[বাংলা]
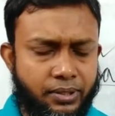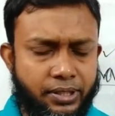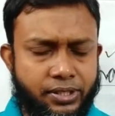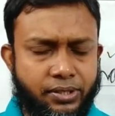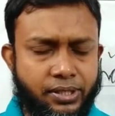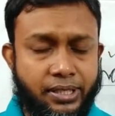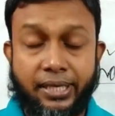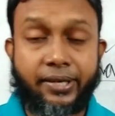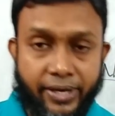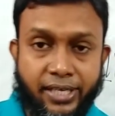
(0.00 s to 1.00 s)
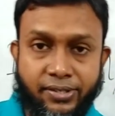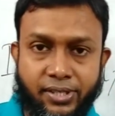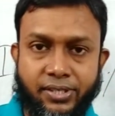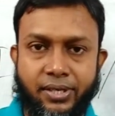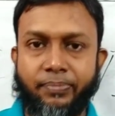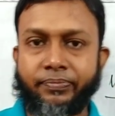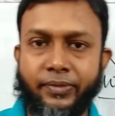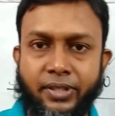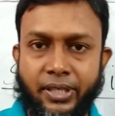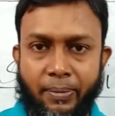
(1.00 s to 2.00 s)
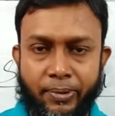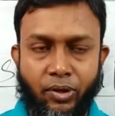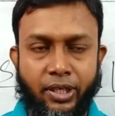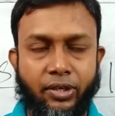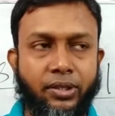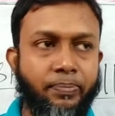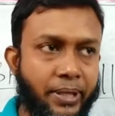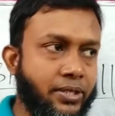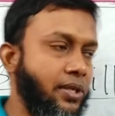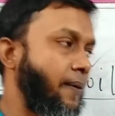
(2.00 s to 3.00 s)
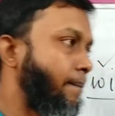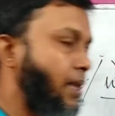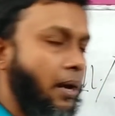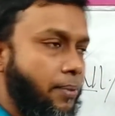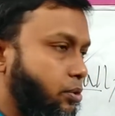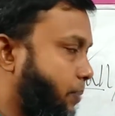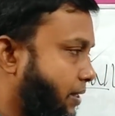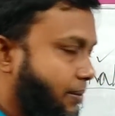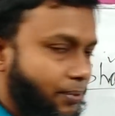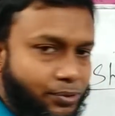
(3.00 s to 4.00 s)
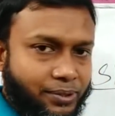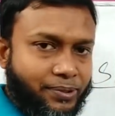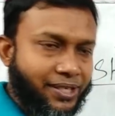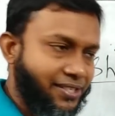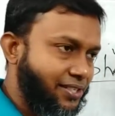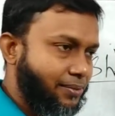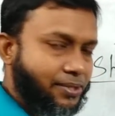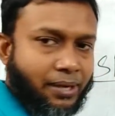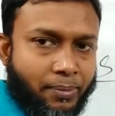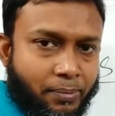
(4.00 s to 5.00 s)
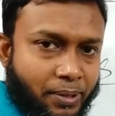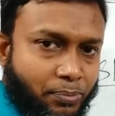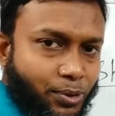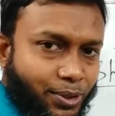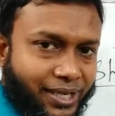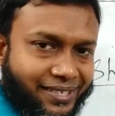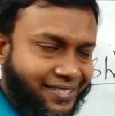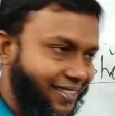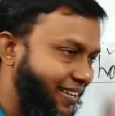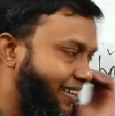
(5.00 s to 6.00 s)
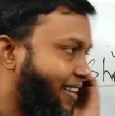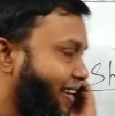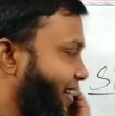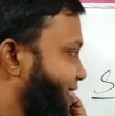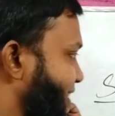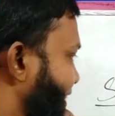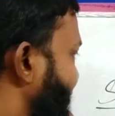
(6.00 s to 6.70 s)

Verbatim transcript: এসছে হচ্ছে কি গ্রেডিং সিস্টেম যেটা আপনারা অনেকে হয়তো পেয়েছেন আমরা তো পাইনি আমরা তো ডিভিশনের সিস্টেমে ছিলাম আমরা মনে হয় বুড়ো হয়ে গেছি তাই না আচ্ছা থ্যাংক